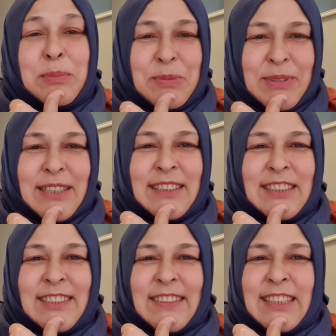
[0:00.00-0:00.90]
bimden
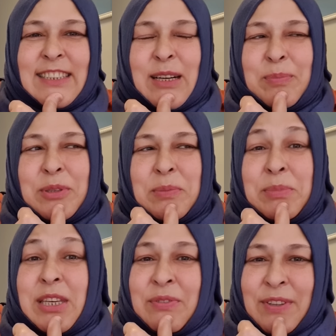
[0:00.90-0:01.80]
alışveriş yaptım.
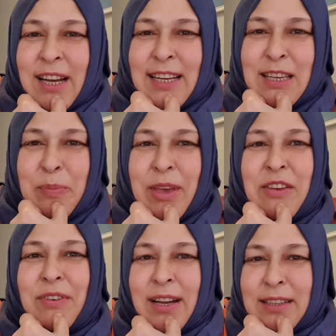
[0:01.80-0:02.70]
Bir iftar
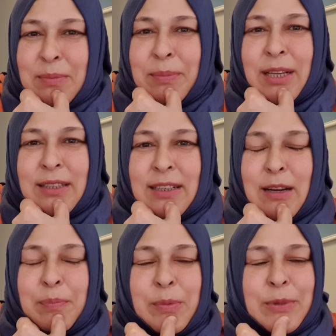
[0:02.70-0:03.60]
yemeği verdim ben de
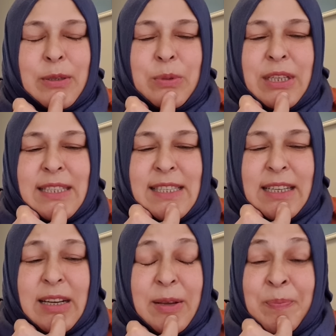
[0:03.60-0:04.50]
Rabbim kabul
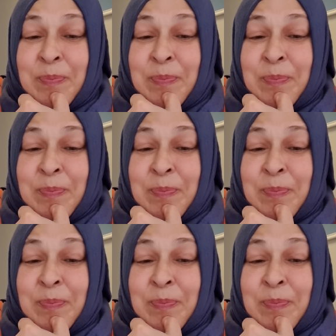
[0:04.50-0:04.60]
etsin.